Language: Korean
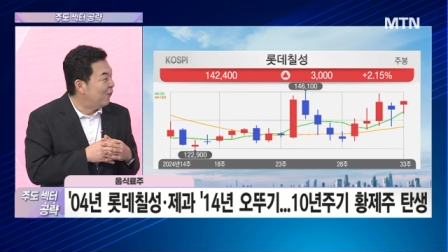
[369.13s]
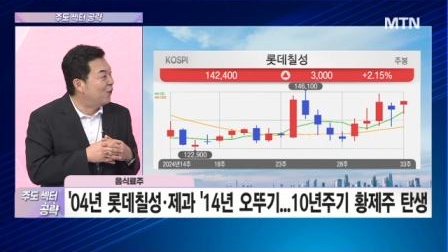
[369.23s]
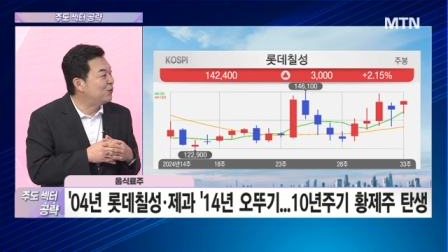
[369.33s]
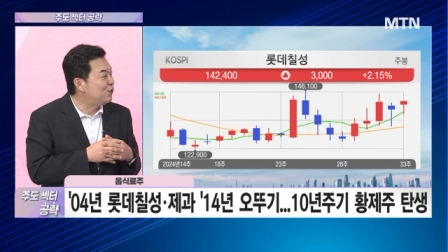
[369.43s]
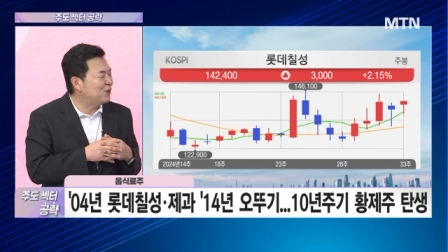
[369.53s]

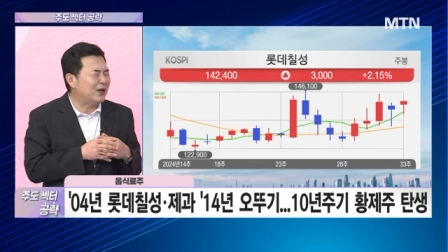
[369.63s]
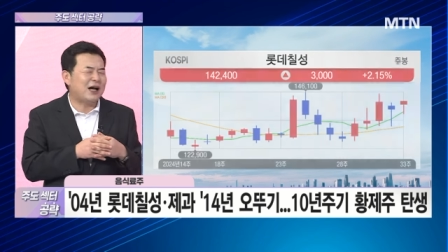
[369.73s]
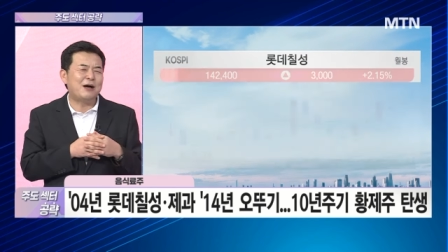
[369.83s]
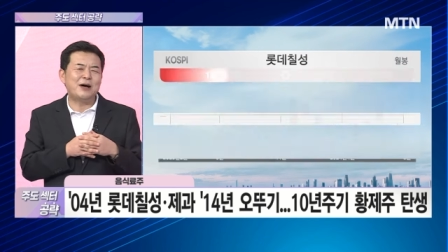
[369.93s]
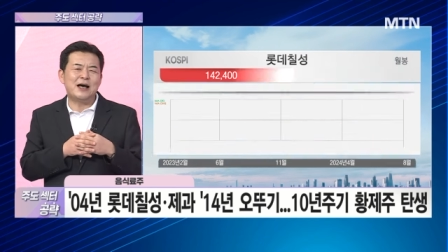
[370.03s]
네.
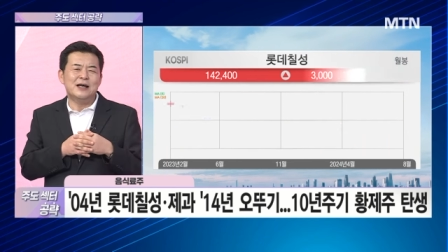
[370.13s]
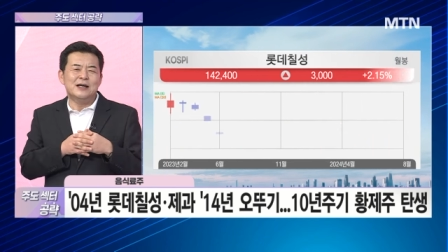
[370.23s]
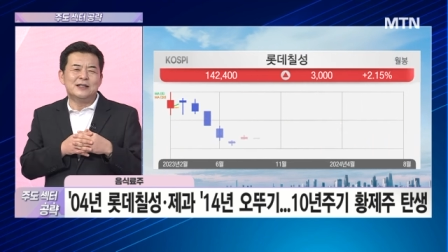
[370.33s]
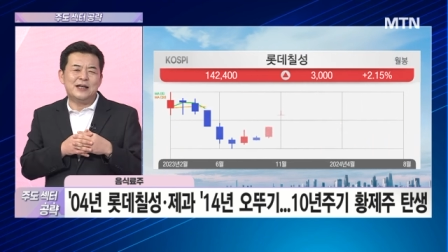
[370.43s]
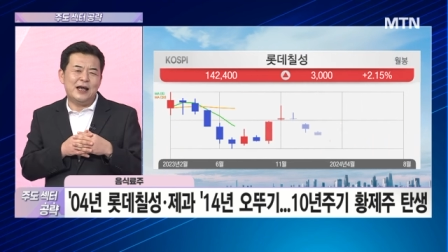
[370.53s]
오뚜기가 아마
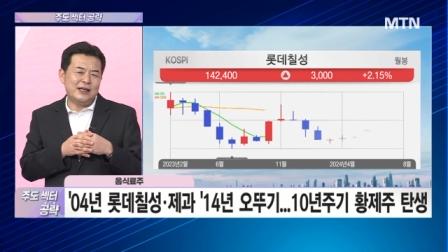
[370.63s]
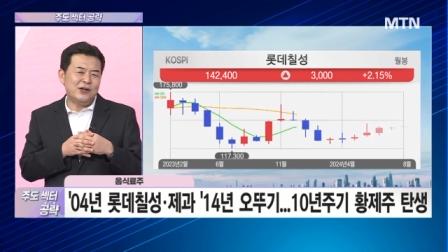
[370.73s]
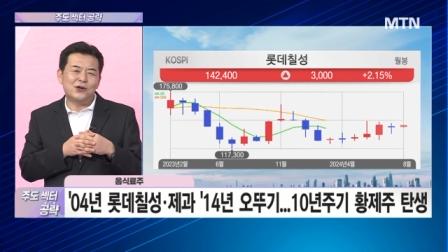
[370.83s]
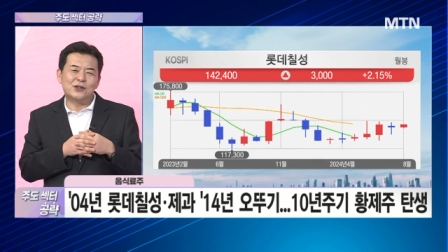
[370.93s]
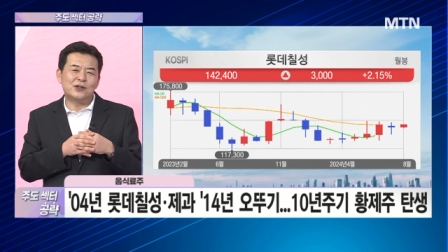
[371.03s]
제
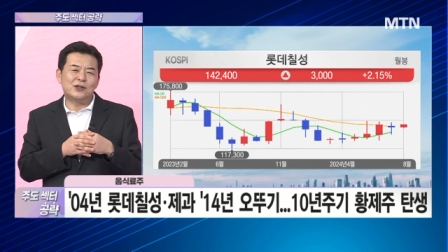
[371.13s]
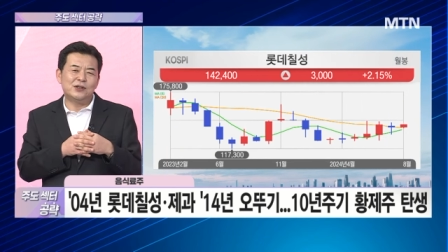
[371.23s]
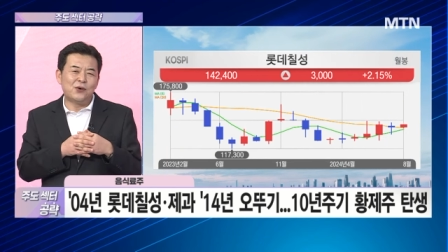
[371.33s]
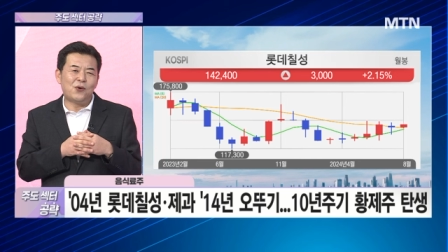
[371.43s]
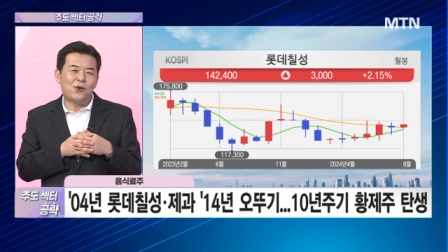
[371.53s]

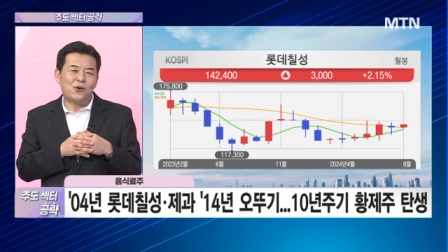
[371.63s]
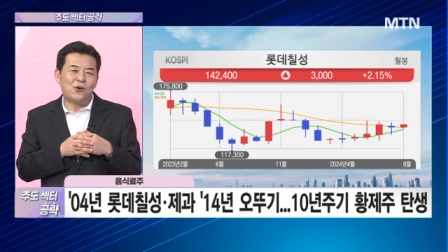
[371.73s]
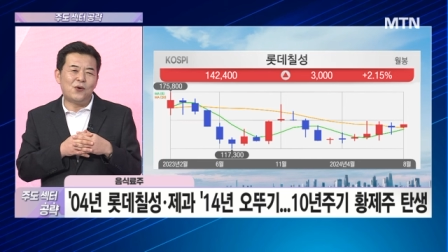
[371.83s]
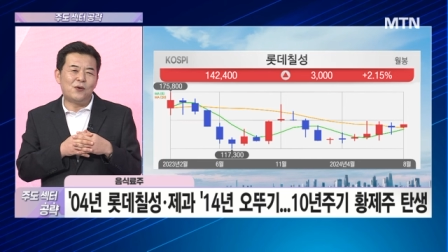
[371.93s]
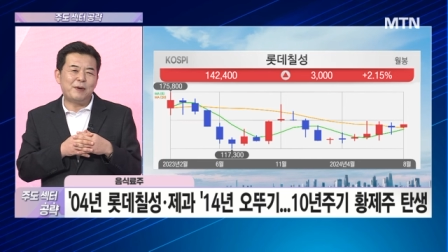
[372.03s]

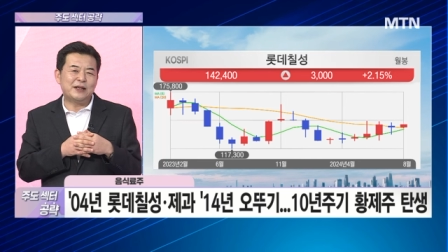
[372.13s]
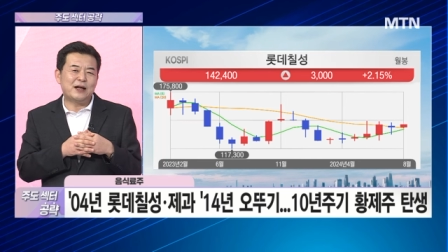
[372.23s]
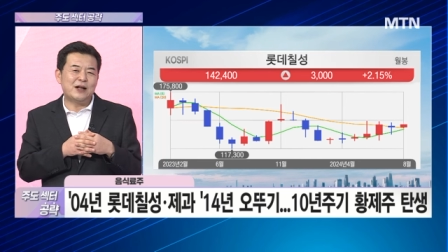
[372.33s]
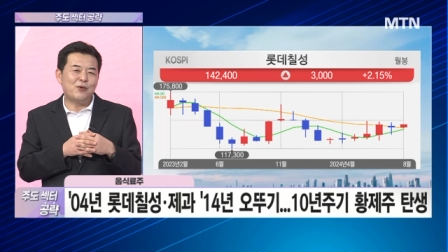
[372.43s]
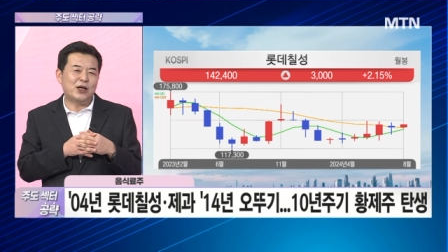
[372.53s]
기억으로
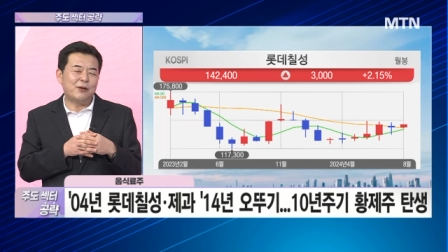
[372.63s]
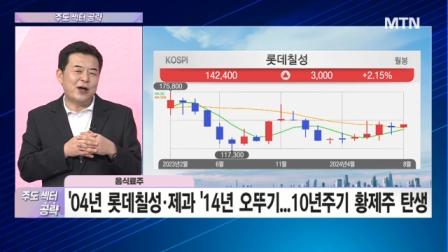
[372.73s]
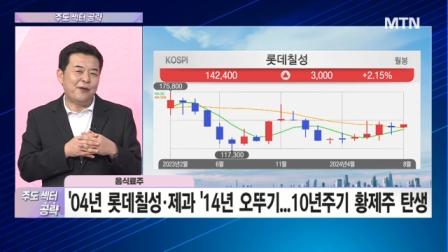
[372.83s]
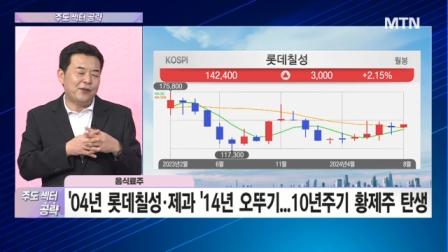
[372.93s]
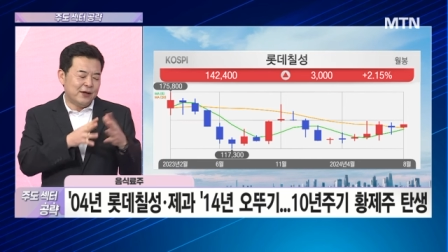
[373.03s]
판단을 해보게
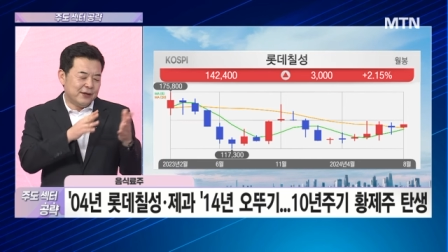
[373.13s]
되면